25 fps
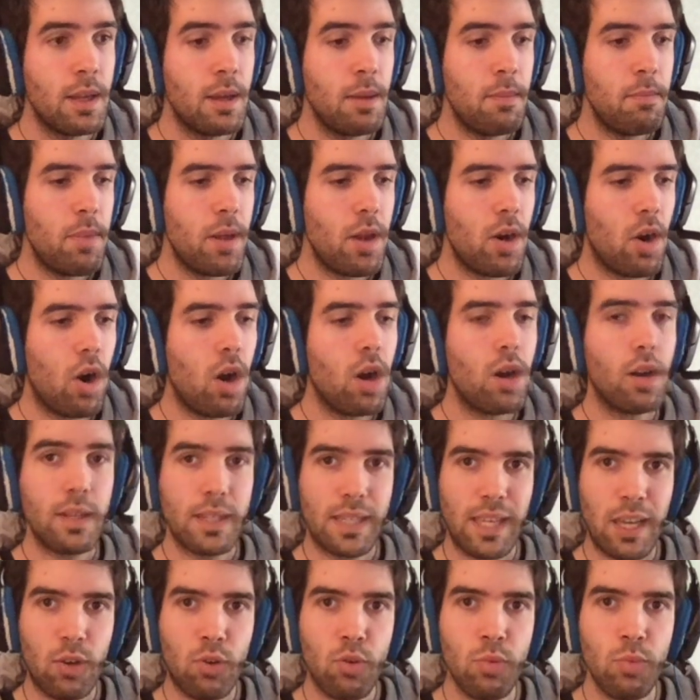però
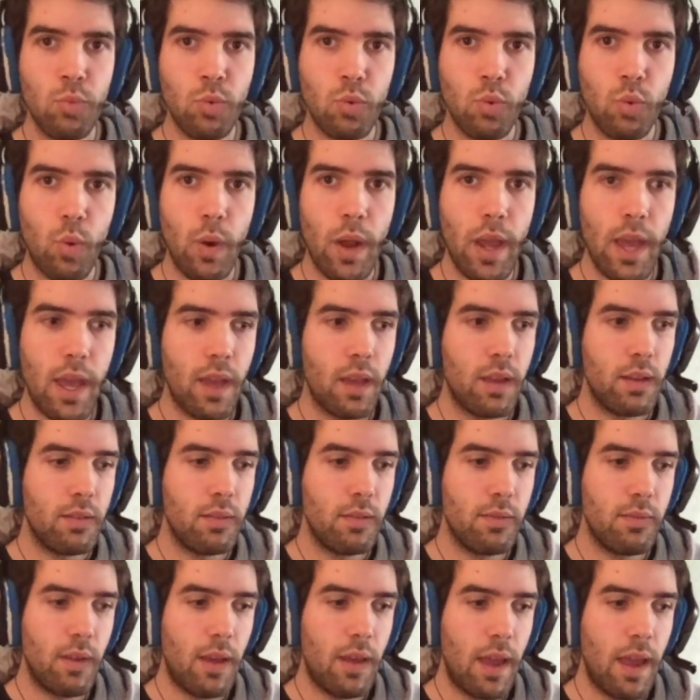che comunque
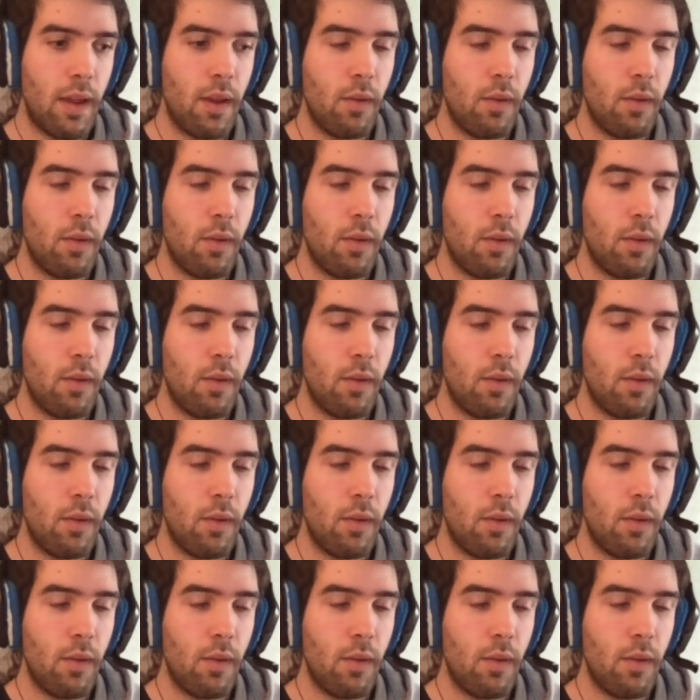è,